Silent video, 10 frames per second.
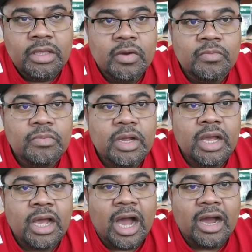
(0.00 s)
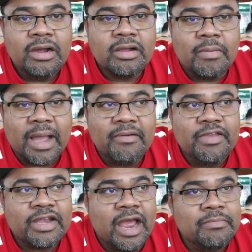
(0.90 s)
Dũng à, ở có mặt ở
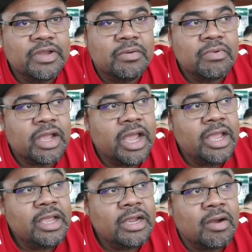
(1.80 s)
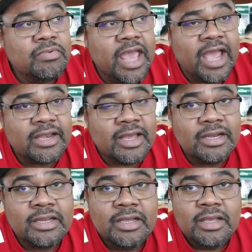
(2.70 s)
Việt Nam trong cái không gian Tết
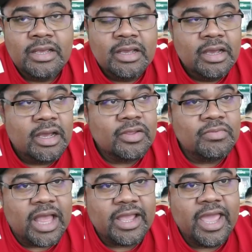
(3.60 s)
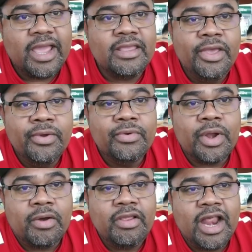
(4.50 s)
à, chúng ta nghe nhiều
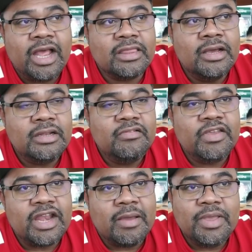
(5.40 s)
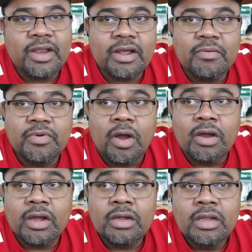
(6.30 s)
nói là Tết ở Việt Nam bây giờ nó không
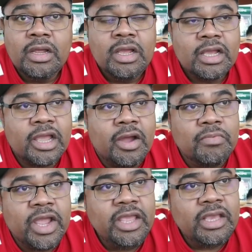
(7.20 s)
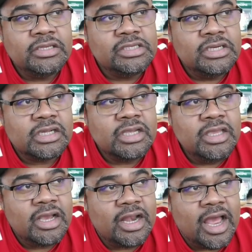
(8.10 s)
còn cái không khí như xưa thứ
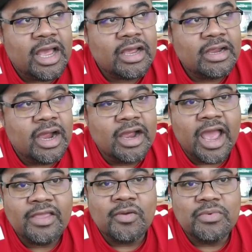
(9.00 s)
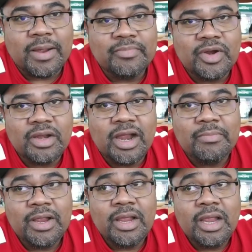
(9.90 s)
nhất là gần hai chục năm rồi đã
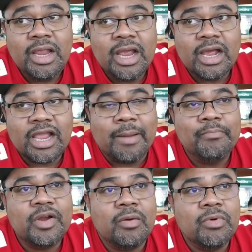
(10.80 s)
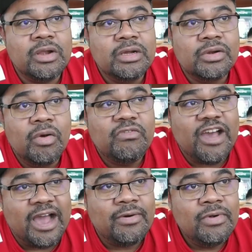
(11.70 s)
bị à, cấm không có được đốt
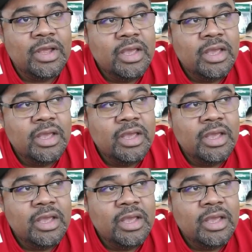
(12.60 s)
pháo